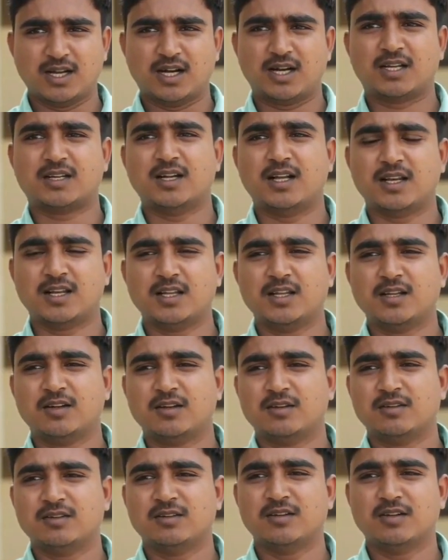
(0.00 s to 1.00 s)
कल्याणकारी
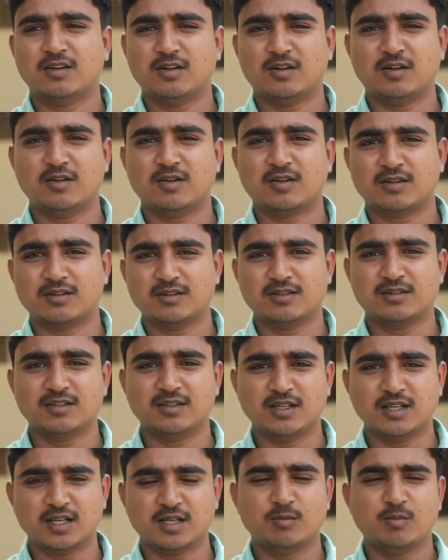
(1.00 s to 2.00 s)
और
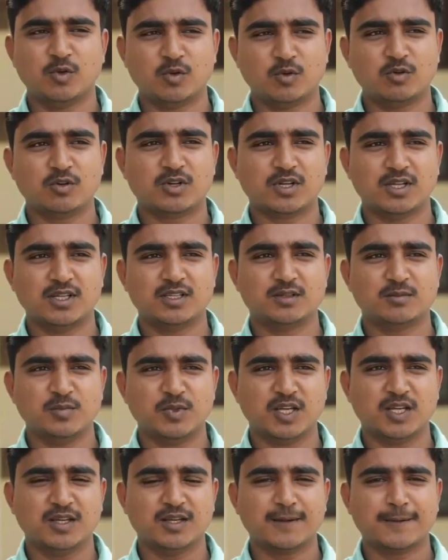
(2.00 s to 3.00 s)
गरीब लोगों के हित
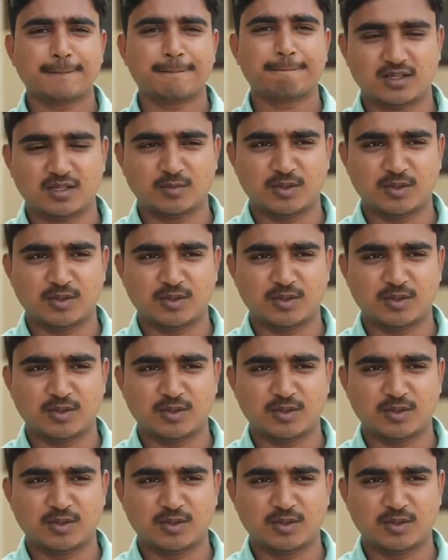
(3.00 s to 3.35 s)
में हैं